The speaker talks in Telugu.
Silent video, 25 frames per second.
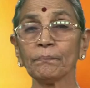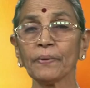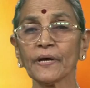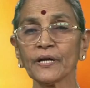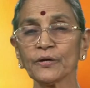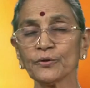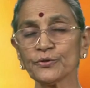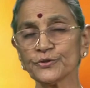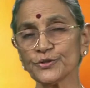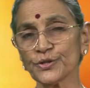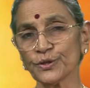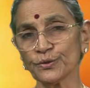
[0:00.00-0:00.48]

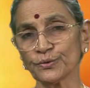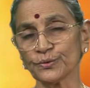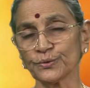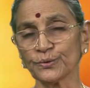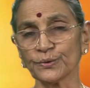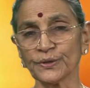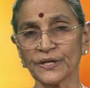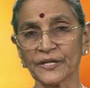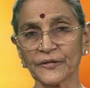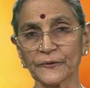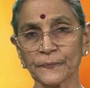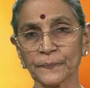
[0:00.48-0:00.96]
పెరుగు
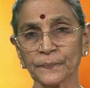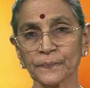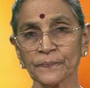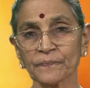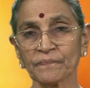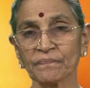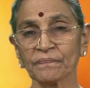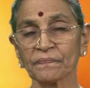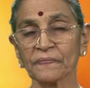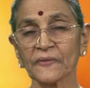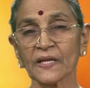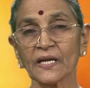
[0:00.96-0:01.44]
చిలుకుతున్నారు
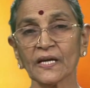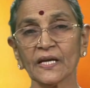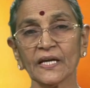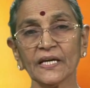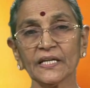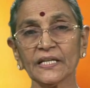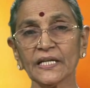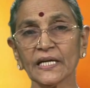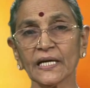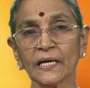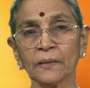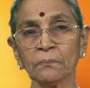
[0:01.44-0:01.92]

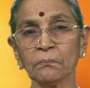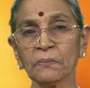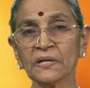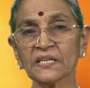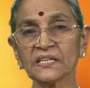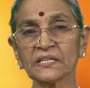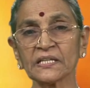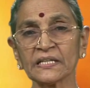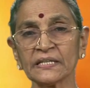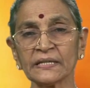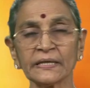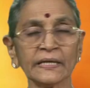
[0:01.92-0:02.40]
ఇది
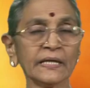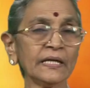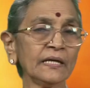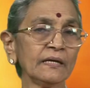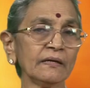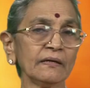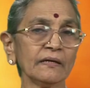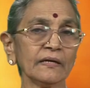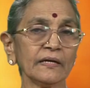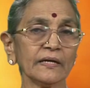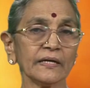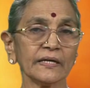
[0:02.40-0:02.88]
గమ్మత్తండి
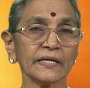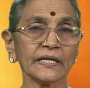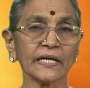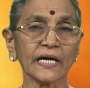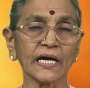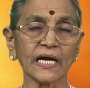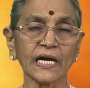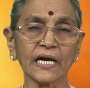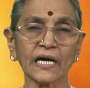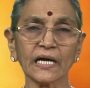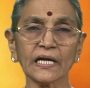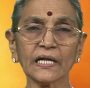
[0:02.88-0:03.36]

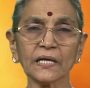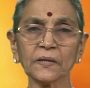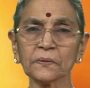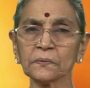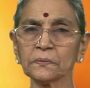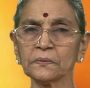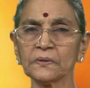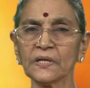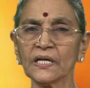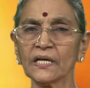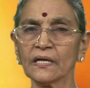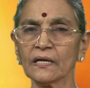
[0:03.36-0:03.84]
ఎక్కడా
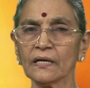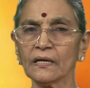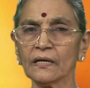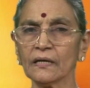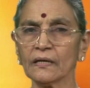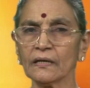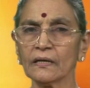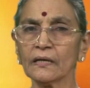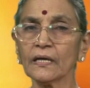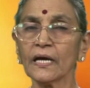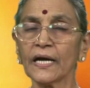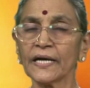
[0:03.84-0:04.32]
కూడా
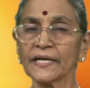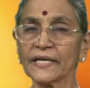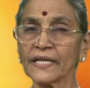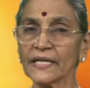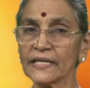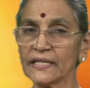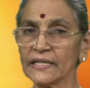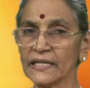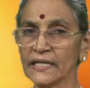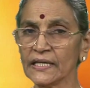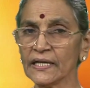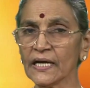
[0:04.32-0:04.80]
అంటే
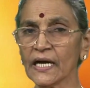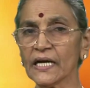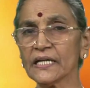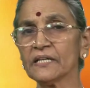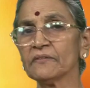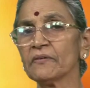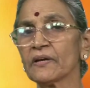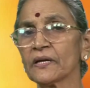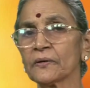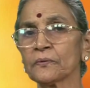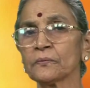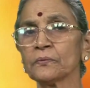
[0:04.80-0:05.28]

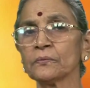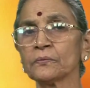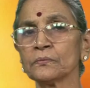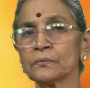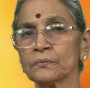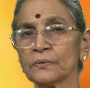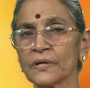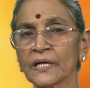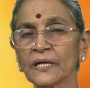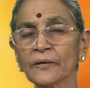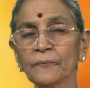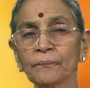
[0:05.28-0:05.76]
ఈనాటి వరకు
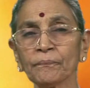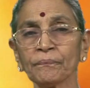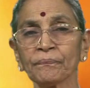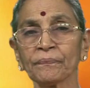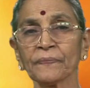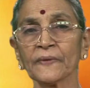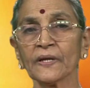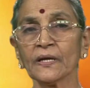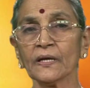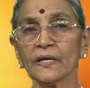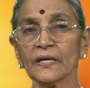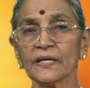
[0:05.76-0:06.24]
కూడా
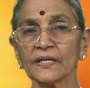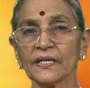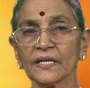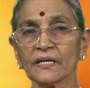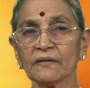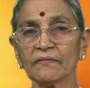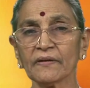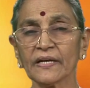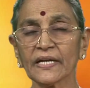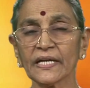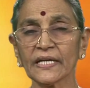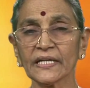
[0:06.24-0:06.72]

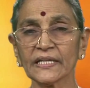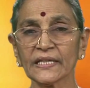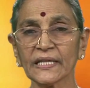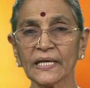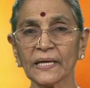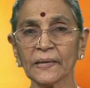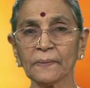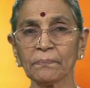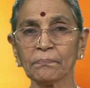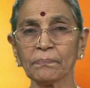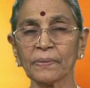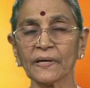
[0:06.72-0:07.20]

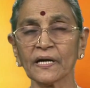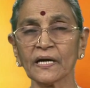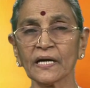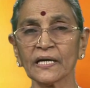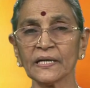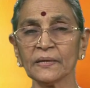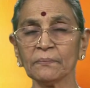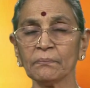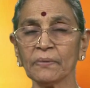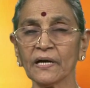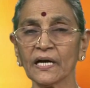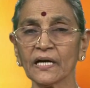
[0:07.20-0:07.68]
ఎవరైతే
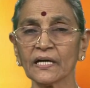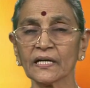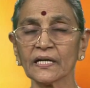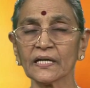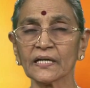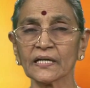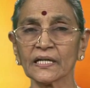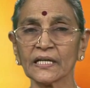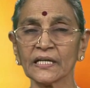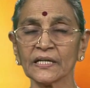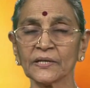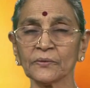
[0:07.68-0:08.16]
పాడి బాగా
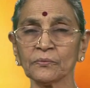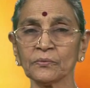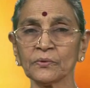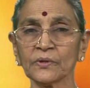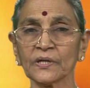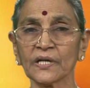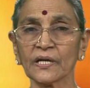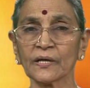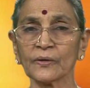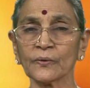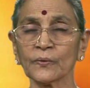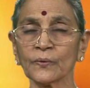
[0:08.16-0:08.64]
కలిగి
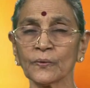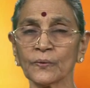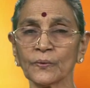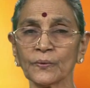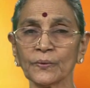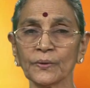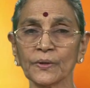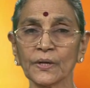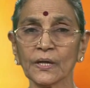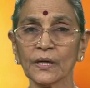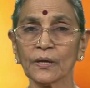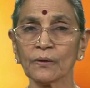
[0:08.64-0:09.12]
ఉంటారో
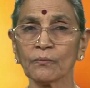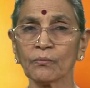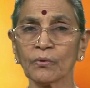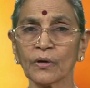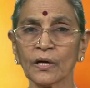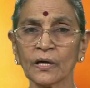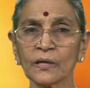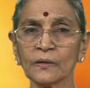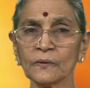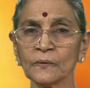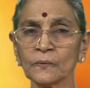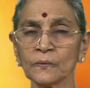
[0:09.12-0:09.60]

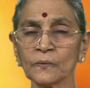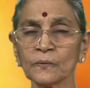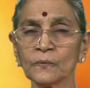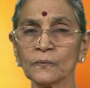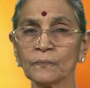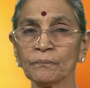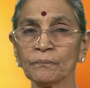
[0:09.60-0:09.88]
వాళ్ళు